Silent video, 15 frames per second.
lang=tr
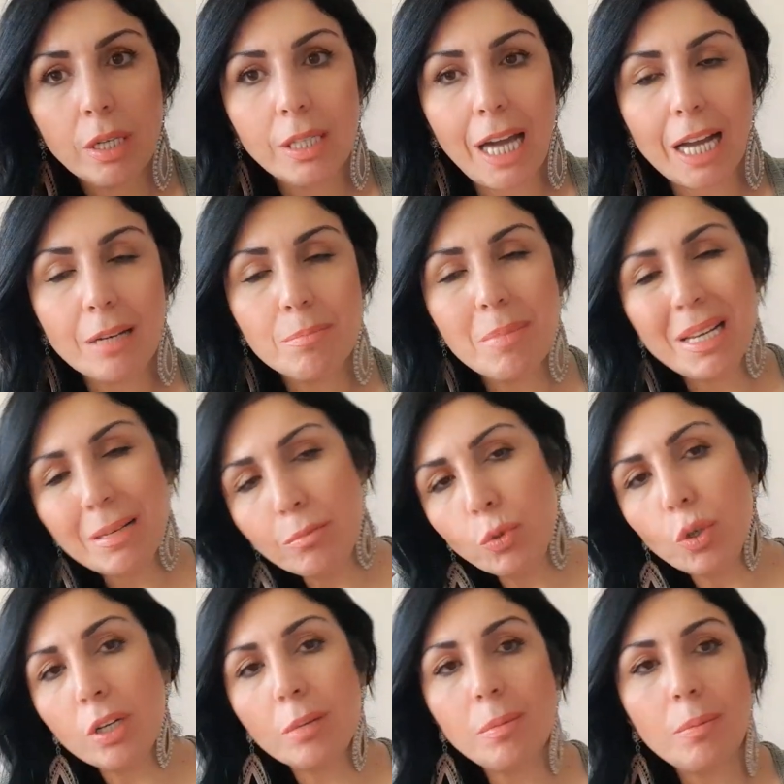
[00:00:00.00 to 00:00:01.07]
Yani benim
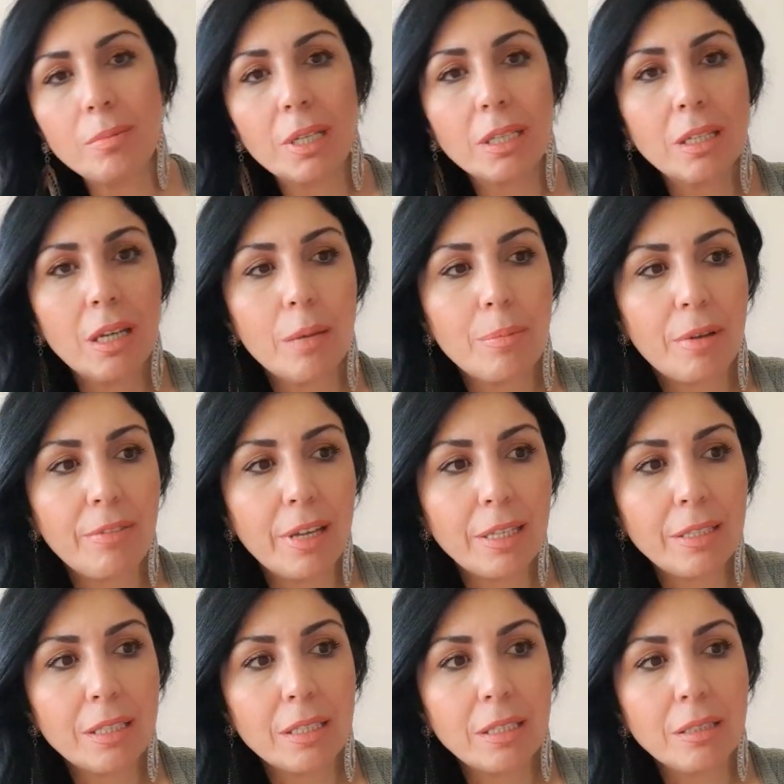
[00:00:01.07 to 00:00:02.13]
dönemimdeki
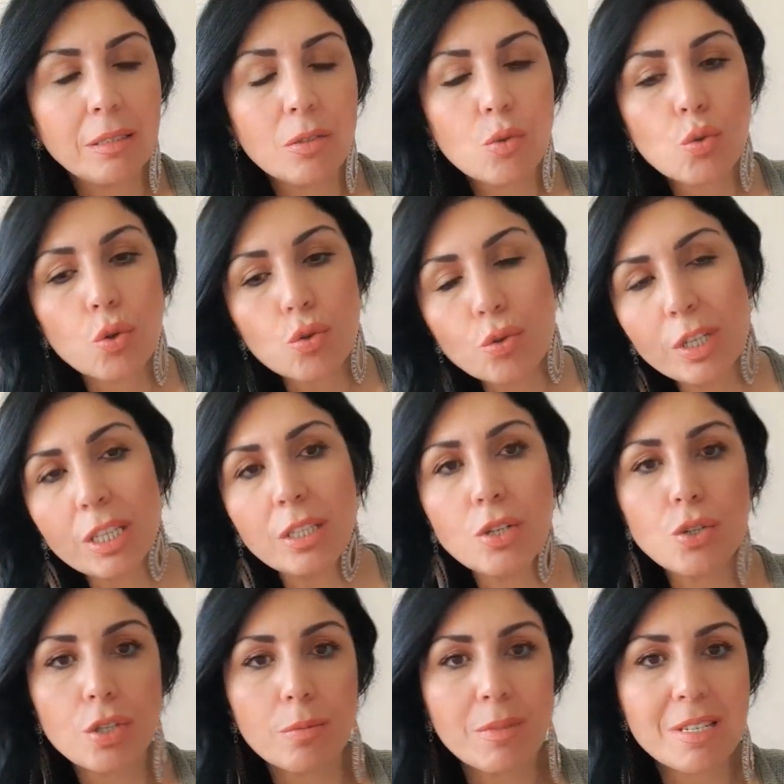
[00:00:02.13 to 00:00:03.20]
ebeveynlerin çocuk
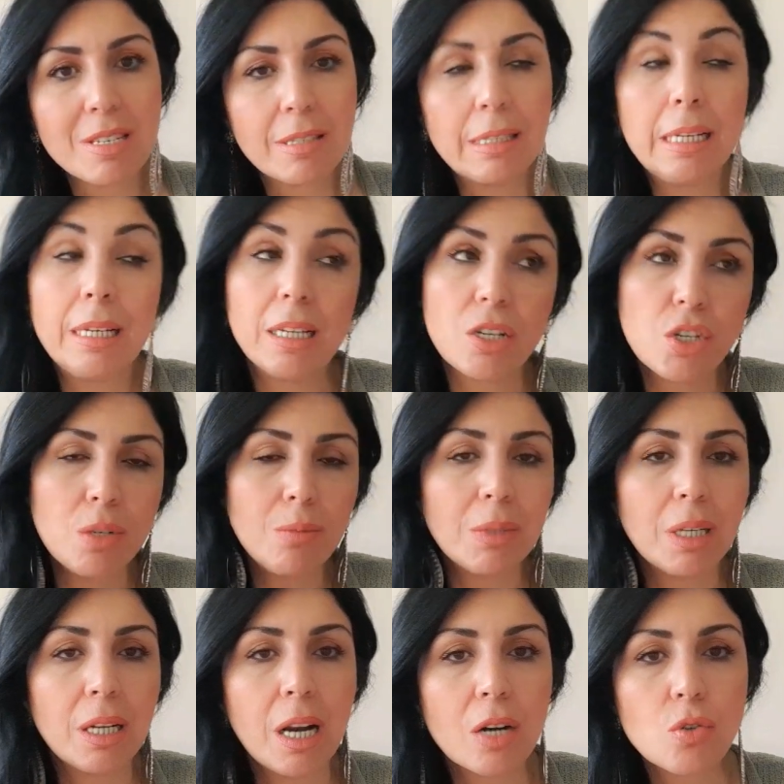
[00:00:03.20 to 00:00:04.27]
yetiştirme stiliyle
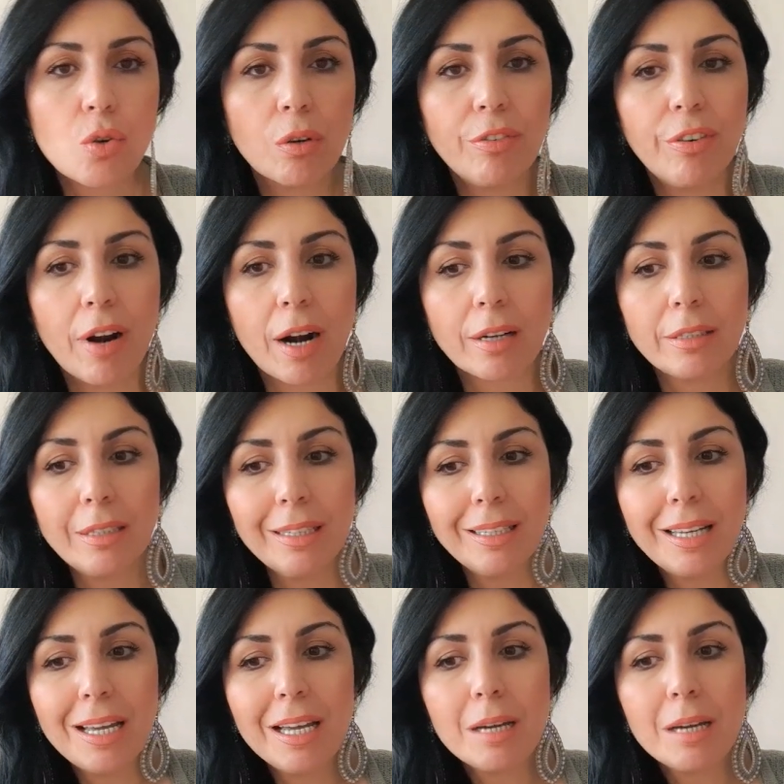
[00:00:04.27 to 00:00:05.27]
şimdikiler çok farklı.